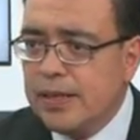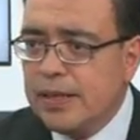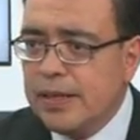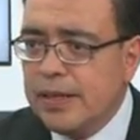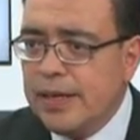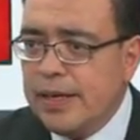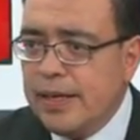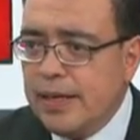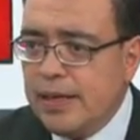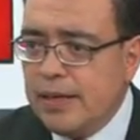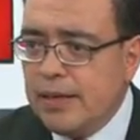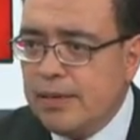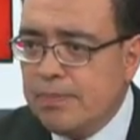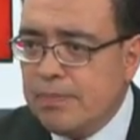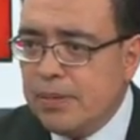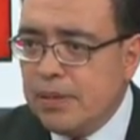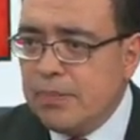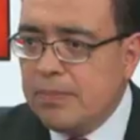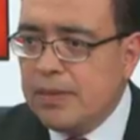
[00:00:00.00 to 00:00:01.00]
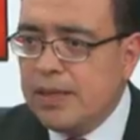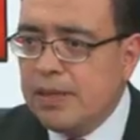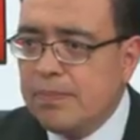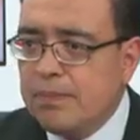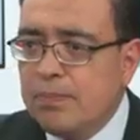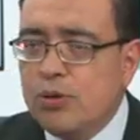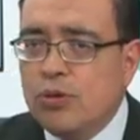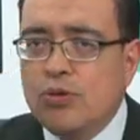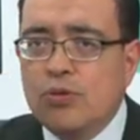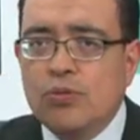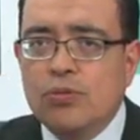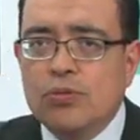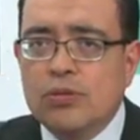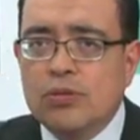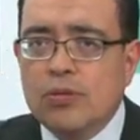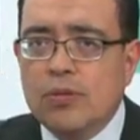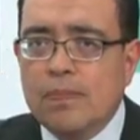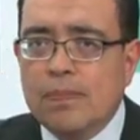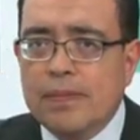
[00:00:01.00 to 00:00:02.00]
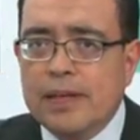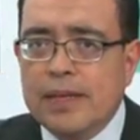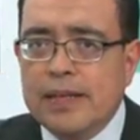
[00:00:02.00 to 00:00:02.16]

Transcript: El primer producto